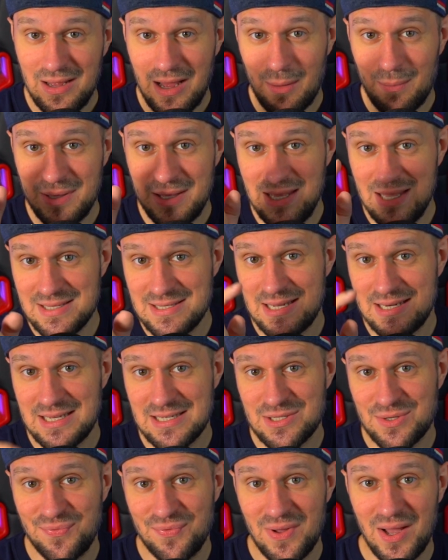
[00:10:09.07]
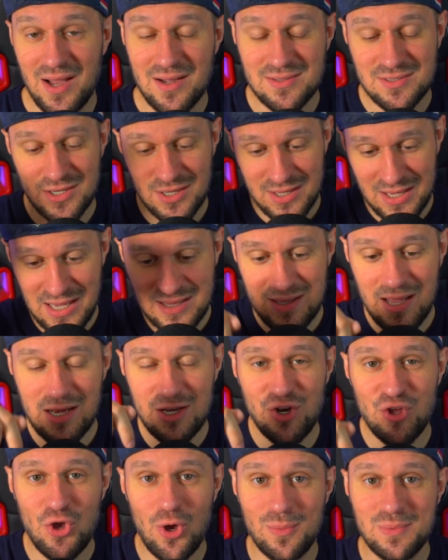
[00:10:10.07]
Aber ihr seid jetzt gefragt. Geht
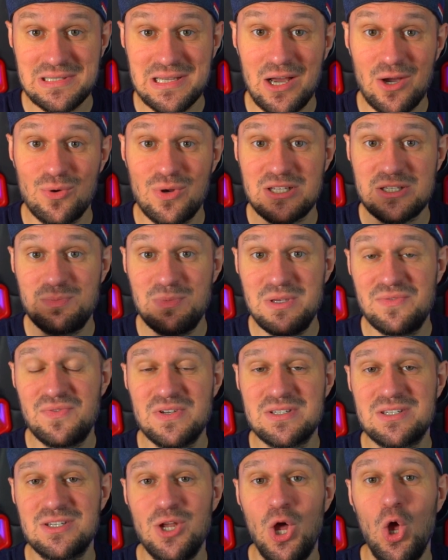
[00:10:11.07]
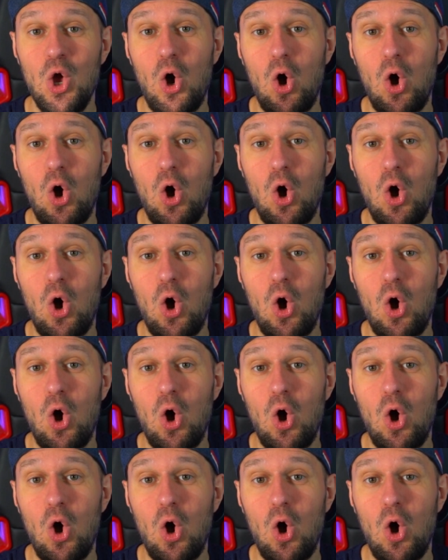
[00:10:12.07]
gerne in die Kommentare und lasst mich wissen,